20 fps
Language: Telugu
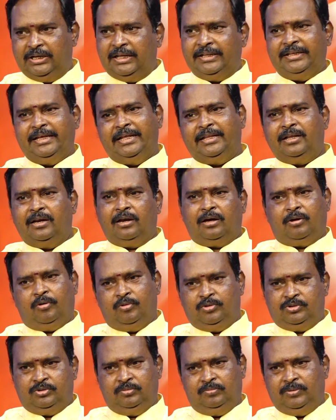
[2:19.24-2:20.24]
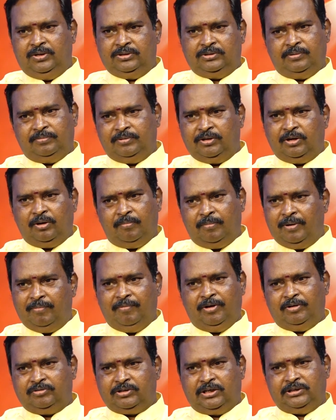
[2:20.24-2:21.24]
అది ఏదైనా కావచ్చు మన సబ్జెక్టులో మనం
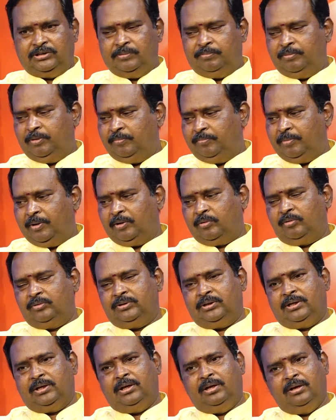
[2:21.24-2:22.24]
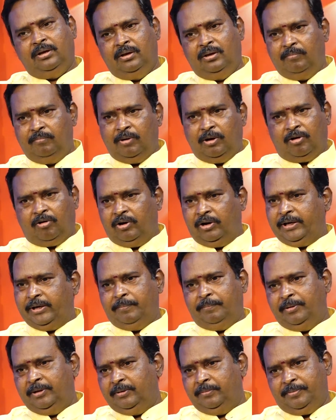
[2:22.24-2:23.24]
ఎన్నోసార్లు చెప్పినాం ప్రకృతికి పక్కవాడికి
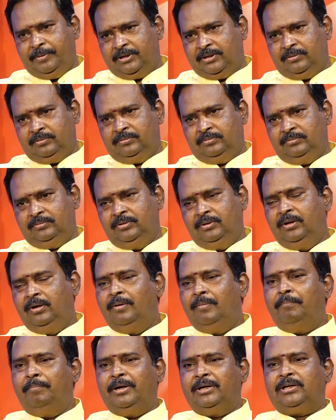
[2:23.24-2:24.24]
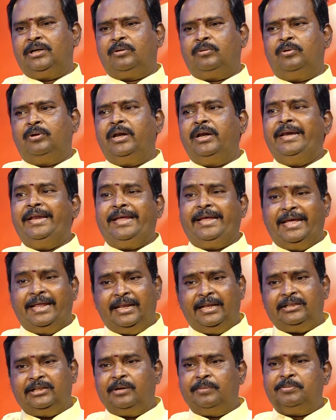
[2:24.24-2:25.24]
ఇబ్బంది పెట్టదు పెట్టకుండా నీకు
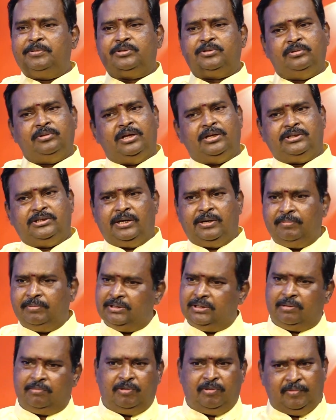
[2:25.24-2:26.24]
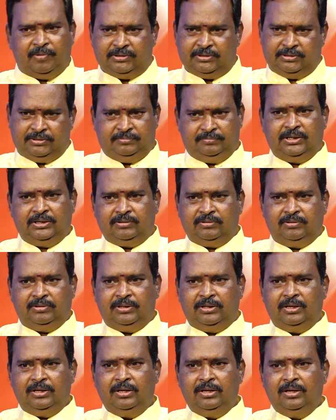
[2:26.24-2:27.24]
ఏదైతే అనిపిస్తుందో అది చేయడమే ధర్మం అంతే
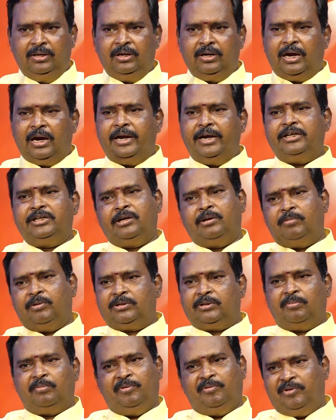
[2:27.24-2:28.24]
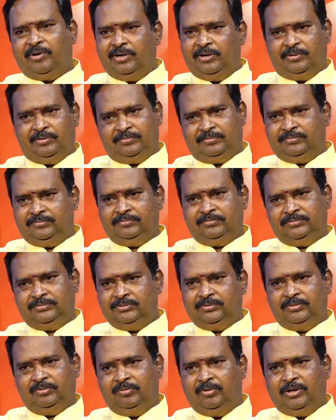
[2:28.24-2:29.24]
అర్థమైందా కండిషన్ మాత్రం ఇవి
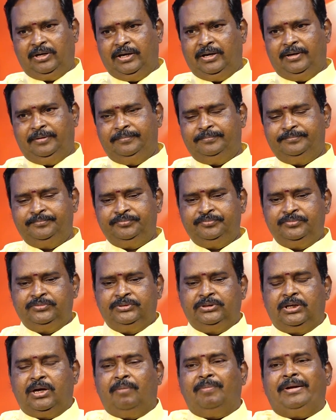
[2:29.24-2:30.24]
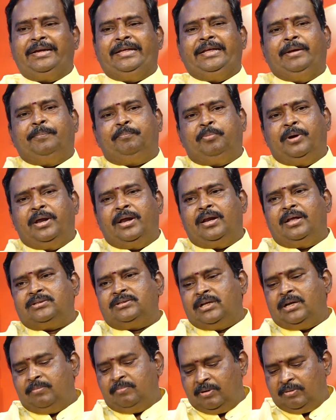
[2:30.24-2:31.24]
ఓకేనా కాబట్టి ఎప్పుడైనా
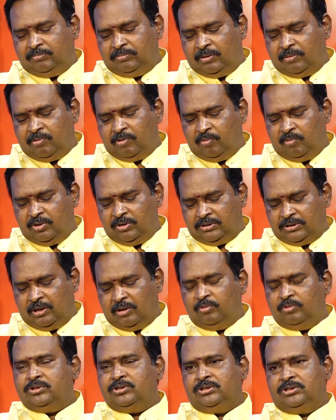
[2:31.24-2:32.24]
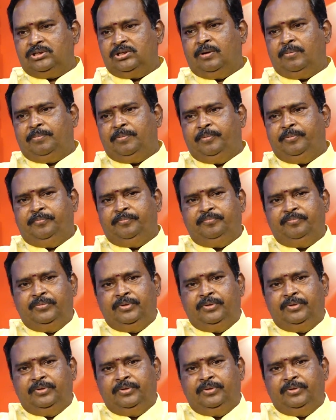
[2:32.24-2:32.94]
సరే మనం ధర్మం గురించి ఆలోచించినప్పుడు